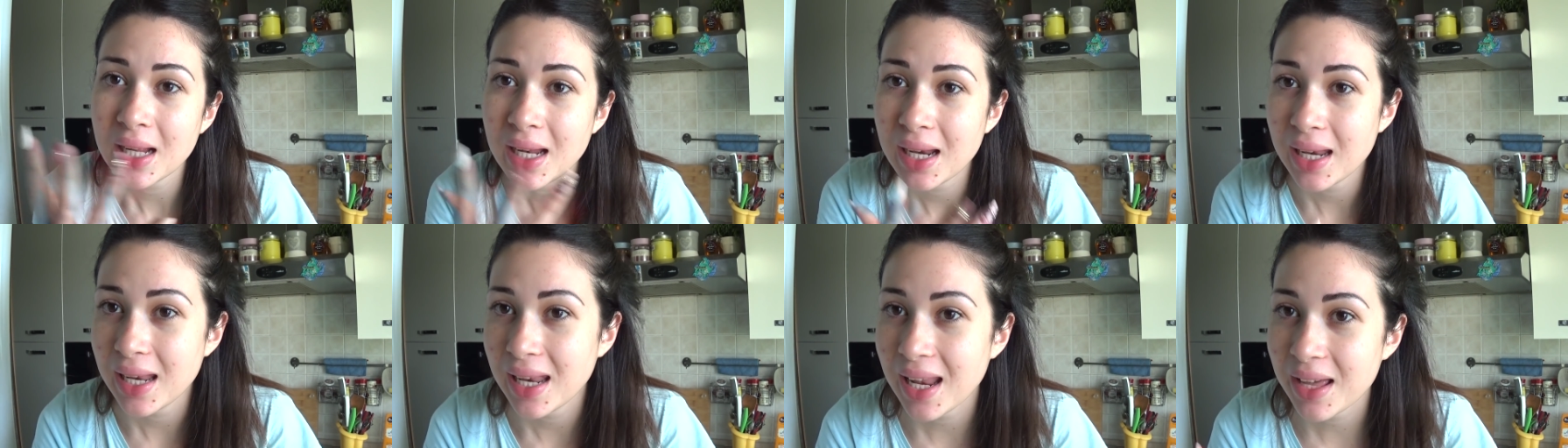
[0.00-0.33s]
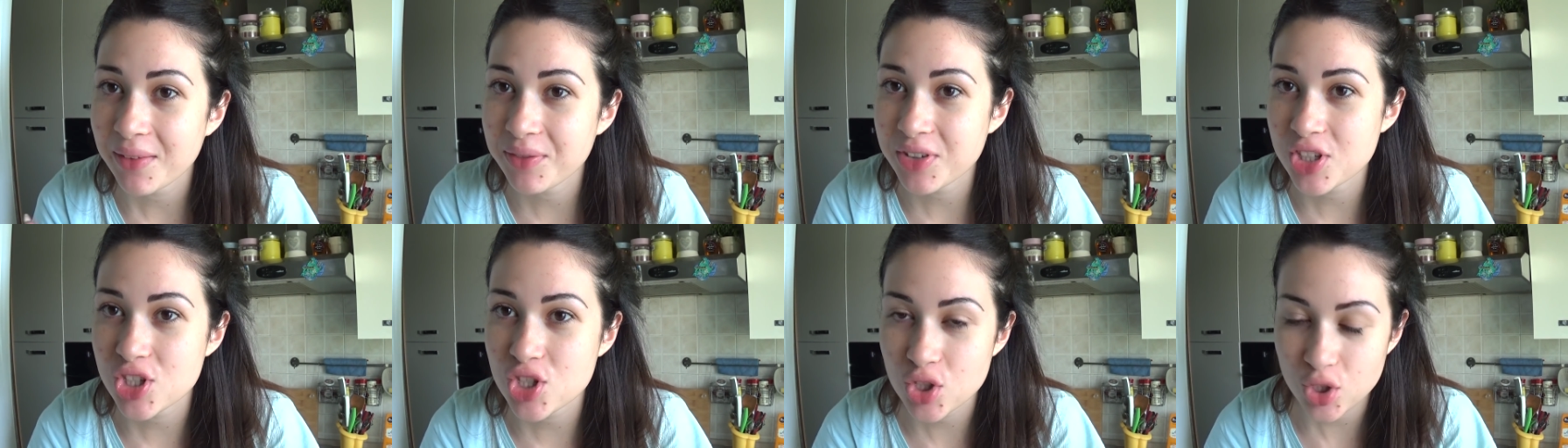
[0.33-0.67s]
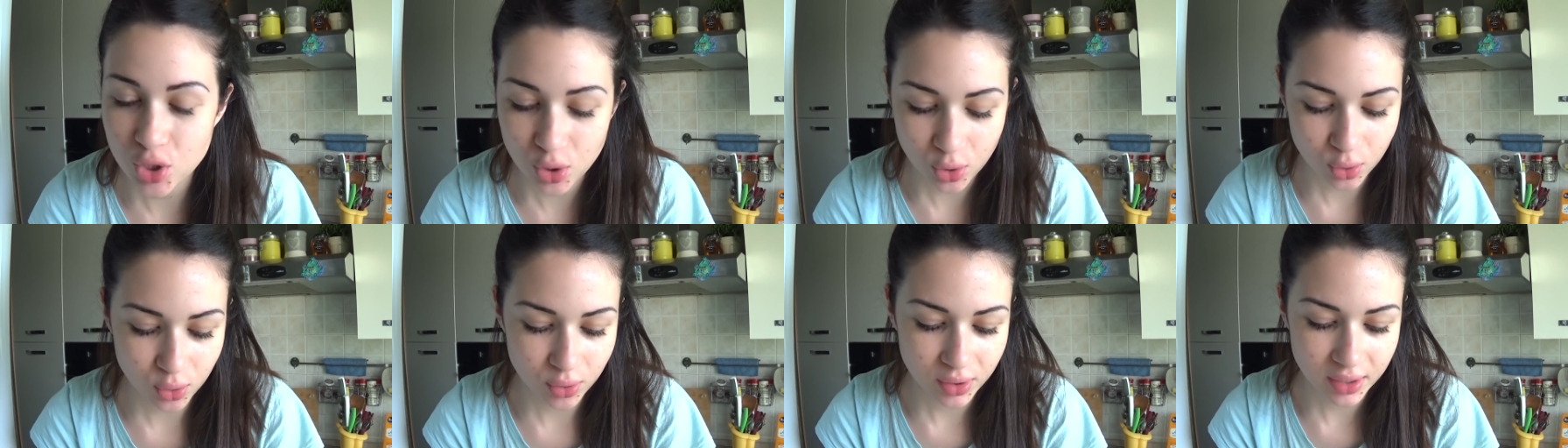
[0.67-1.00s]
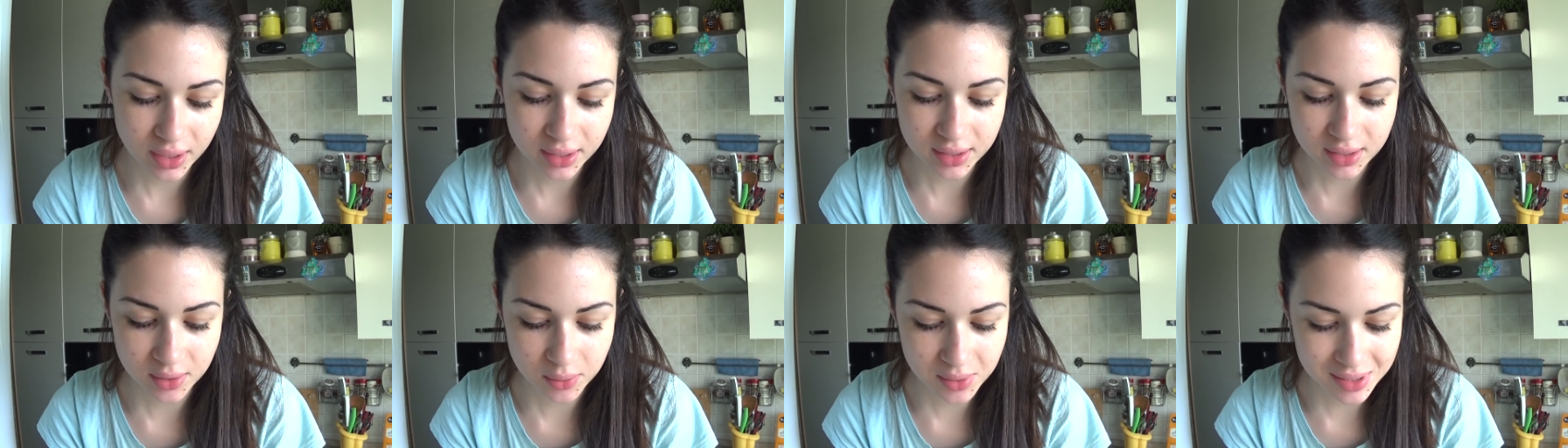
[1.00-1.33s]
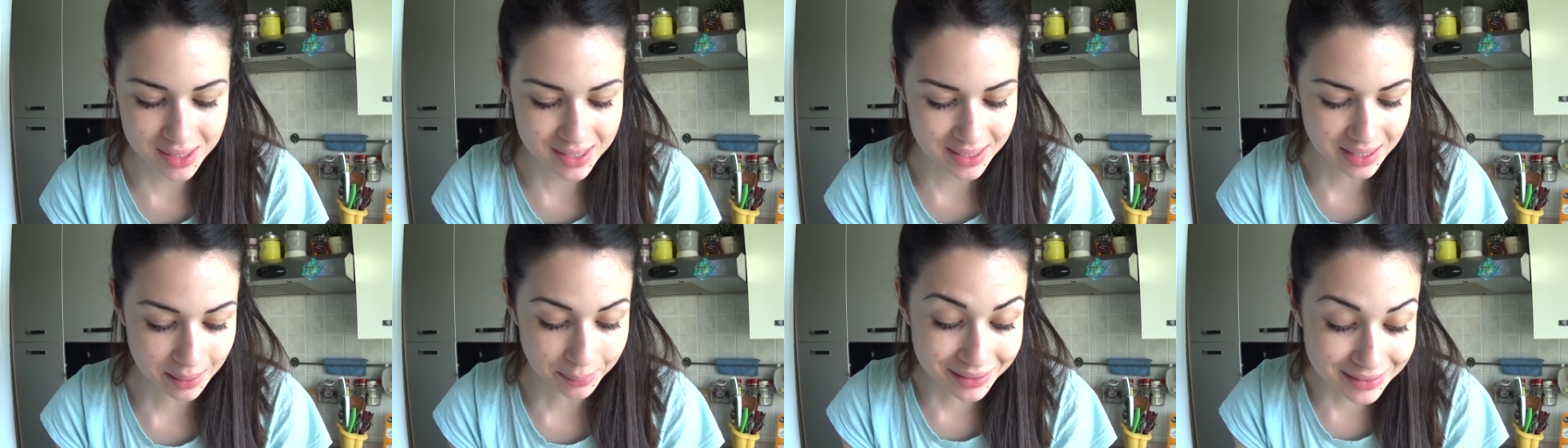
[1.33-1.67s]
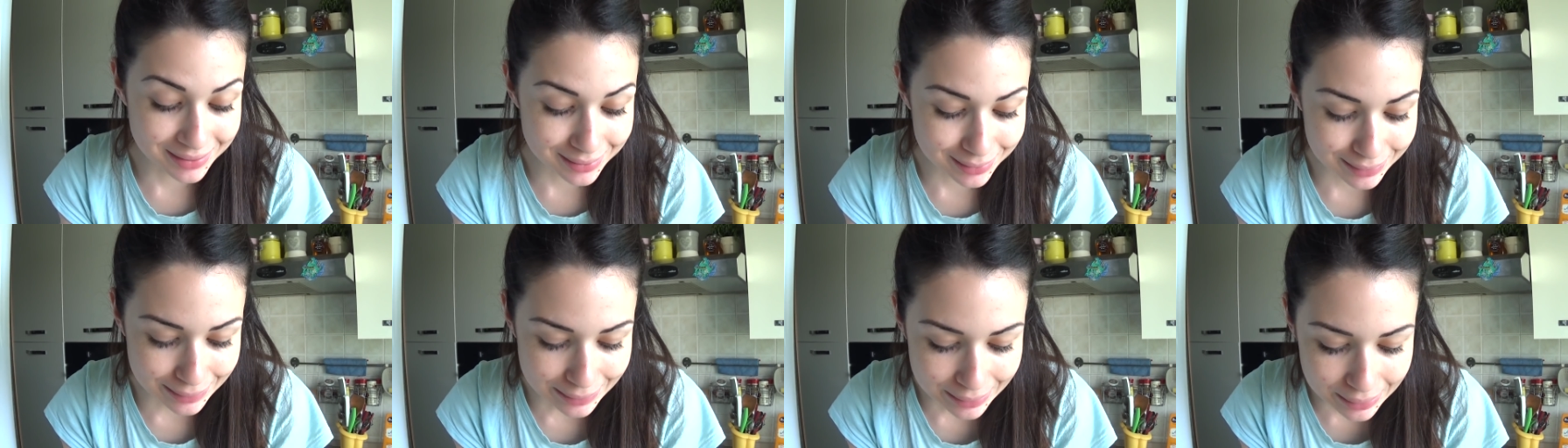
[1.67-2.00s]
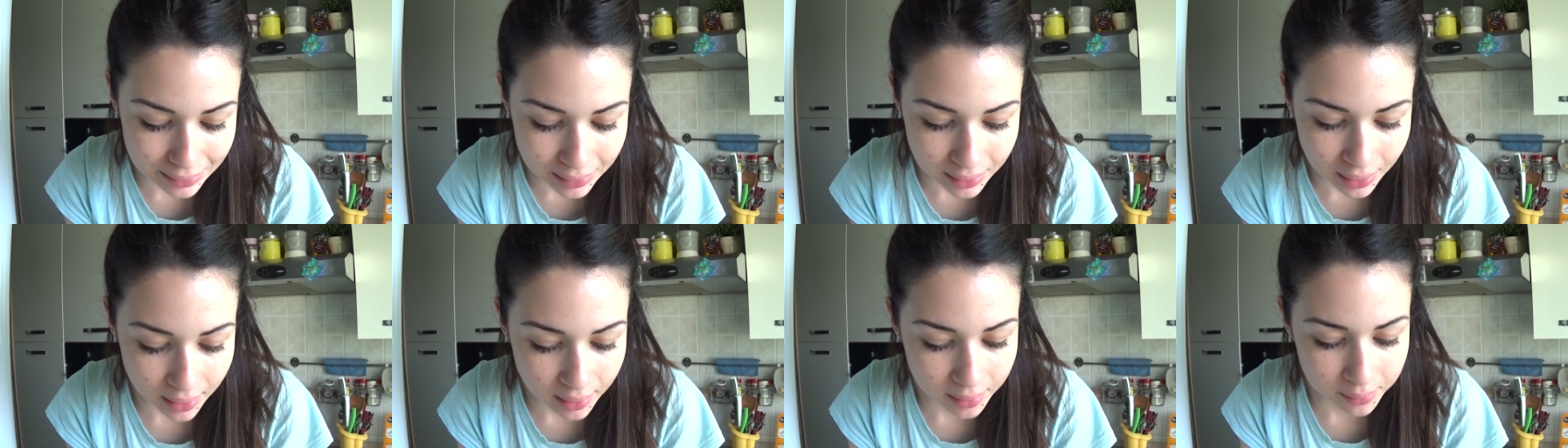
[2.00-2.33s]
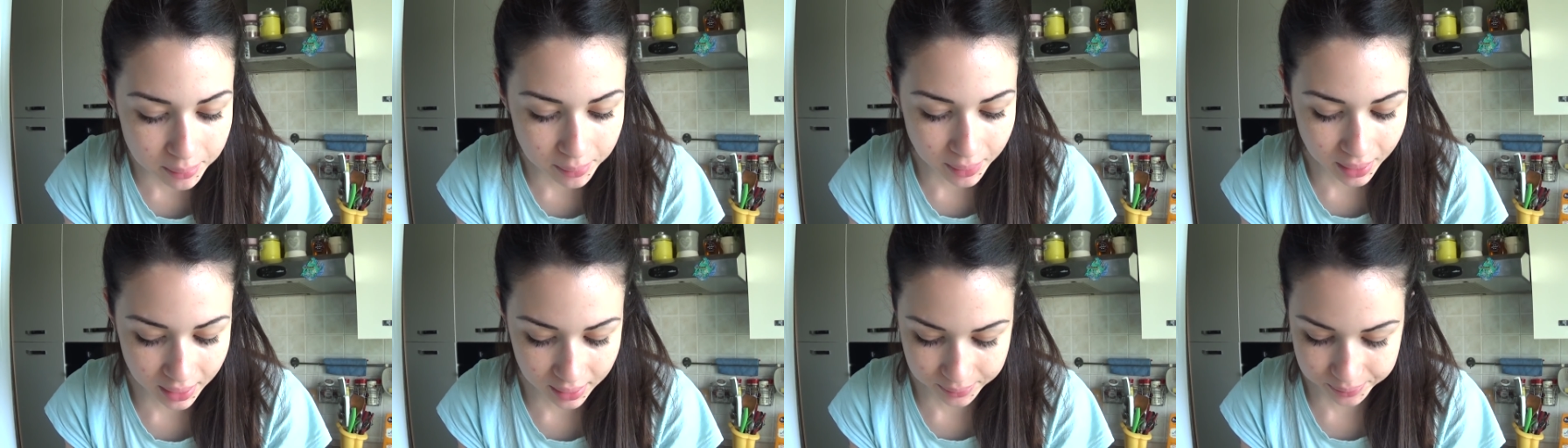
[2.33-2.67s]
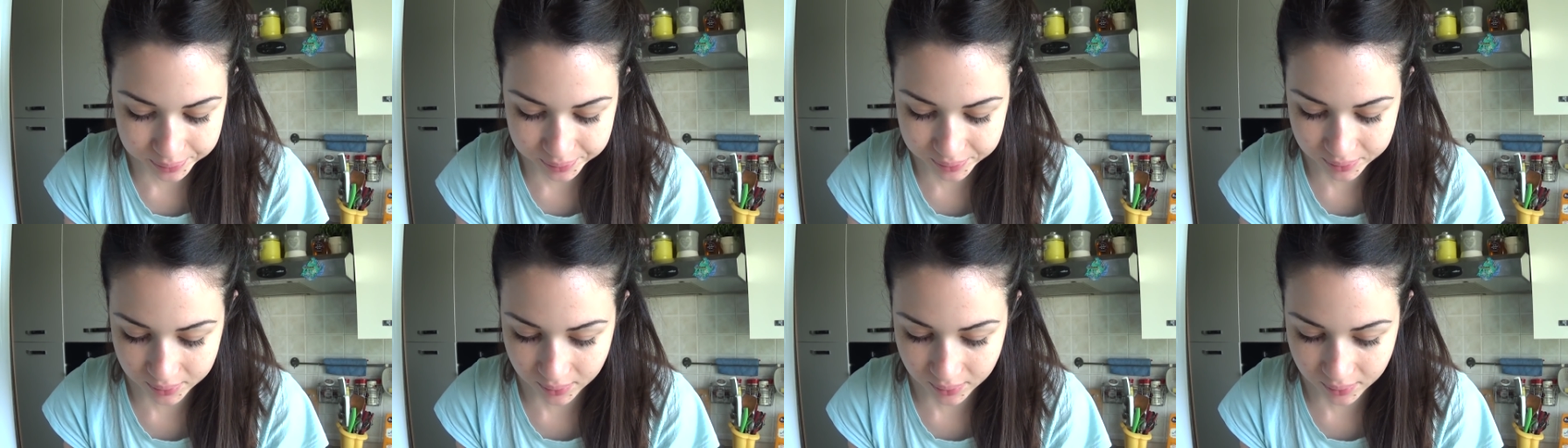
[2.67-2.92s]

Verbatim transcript: la visione di questa mattina ma